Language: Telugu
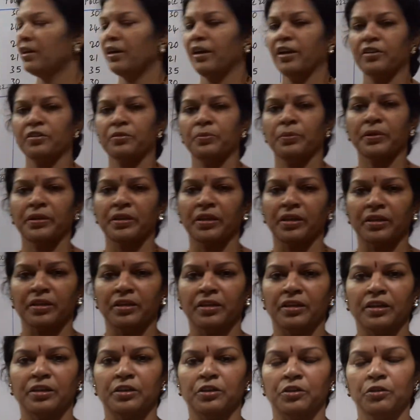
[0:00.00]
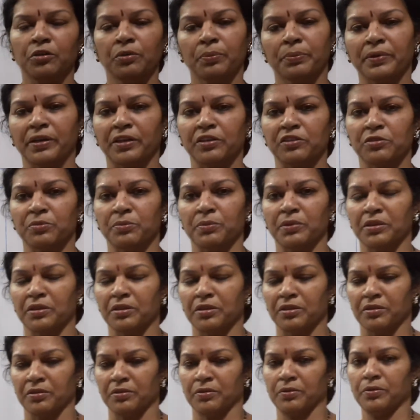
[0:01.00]
యాజ్ పర్ ద అగ్రిగేటివ్ ప్రైస్
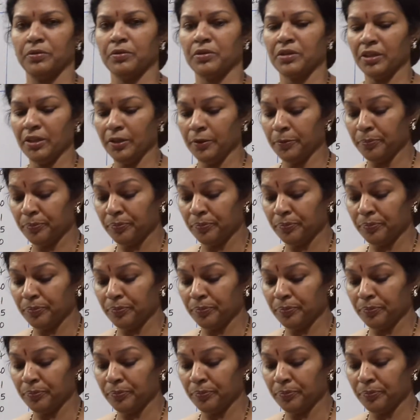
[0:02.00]
మెథడ్ ఓకే